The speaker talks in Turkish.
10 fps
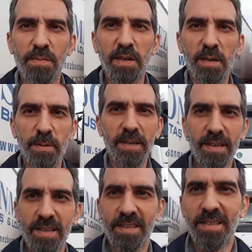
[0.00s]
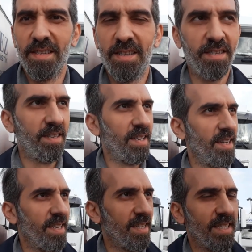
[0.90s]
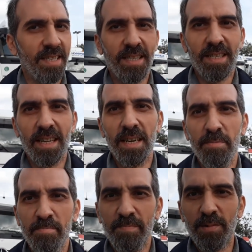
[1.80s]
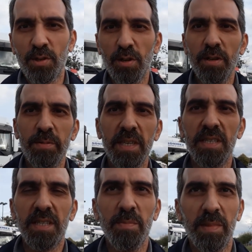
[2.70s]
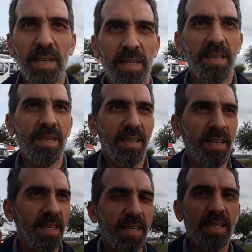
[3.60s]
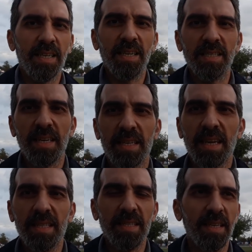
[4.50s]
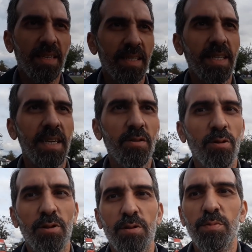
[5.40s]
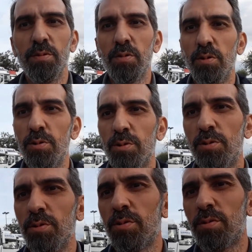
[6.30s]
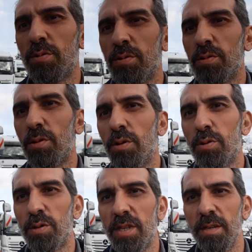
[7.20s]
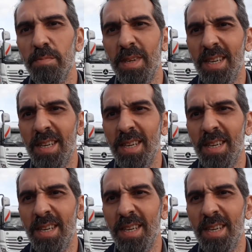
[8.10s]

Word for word: Merhaba. Selam. Şöyle bir gezeyim de. Gezerken de nerede olduğumu görürsünüz. Şöyle göstereyim.